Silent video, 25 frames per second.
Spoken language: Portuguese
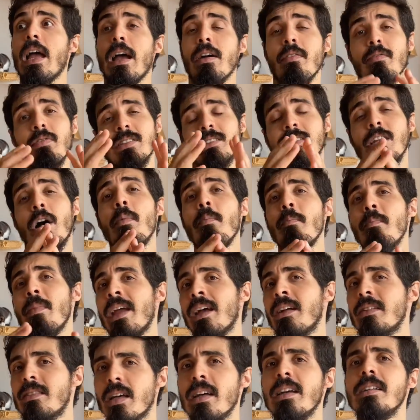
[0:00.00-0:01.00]
Você
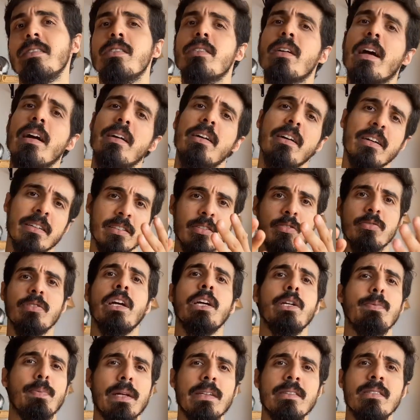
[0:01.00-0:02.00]
aumenta a questão de
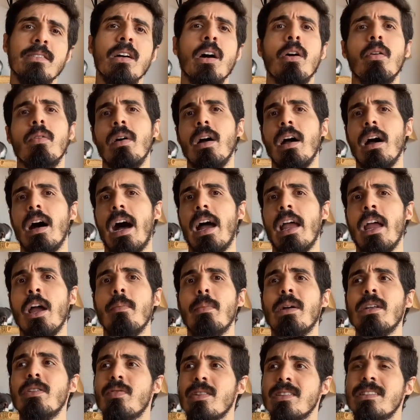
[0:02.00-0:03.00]
repetição. Aí
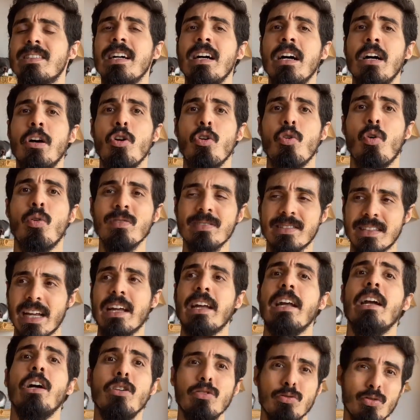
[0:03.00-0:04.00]
realmente você
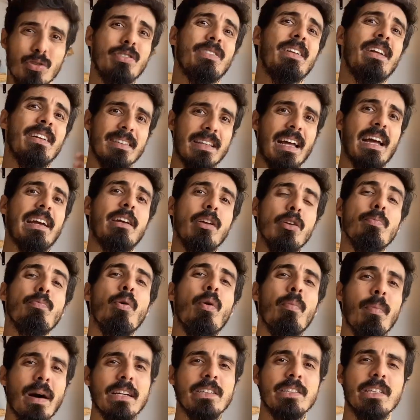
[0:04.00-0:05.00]
consegue sustentar aquilo
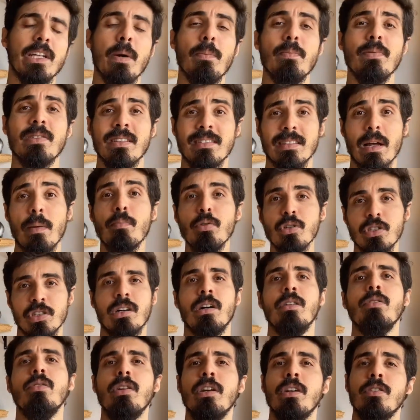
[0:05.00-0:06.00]
por mais tempo, você está
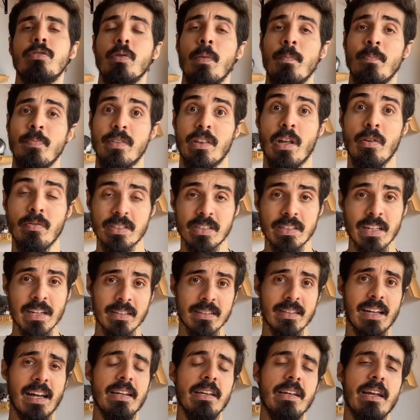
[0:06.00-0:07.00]
buscando isso. Então você tem que
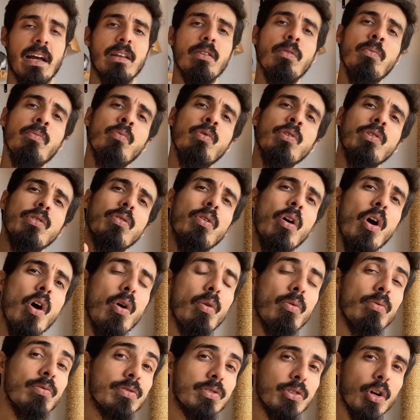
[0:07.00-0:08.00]
estar tá alinhado muito
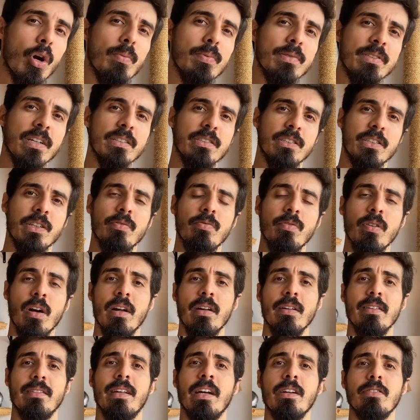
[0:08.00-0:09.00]
com o seu objetivo
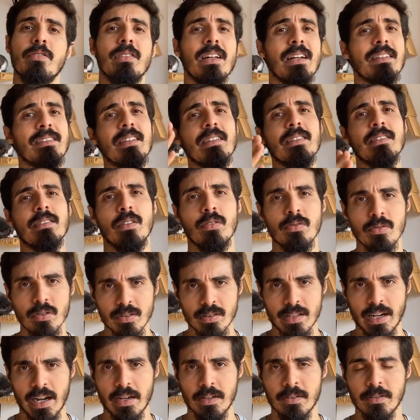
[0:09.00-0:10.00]
dentro da sessão do
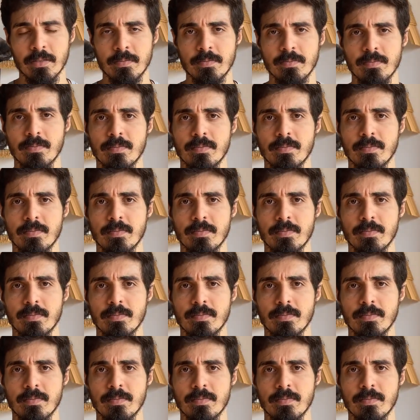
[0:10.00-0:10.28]
treino.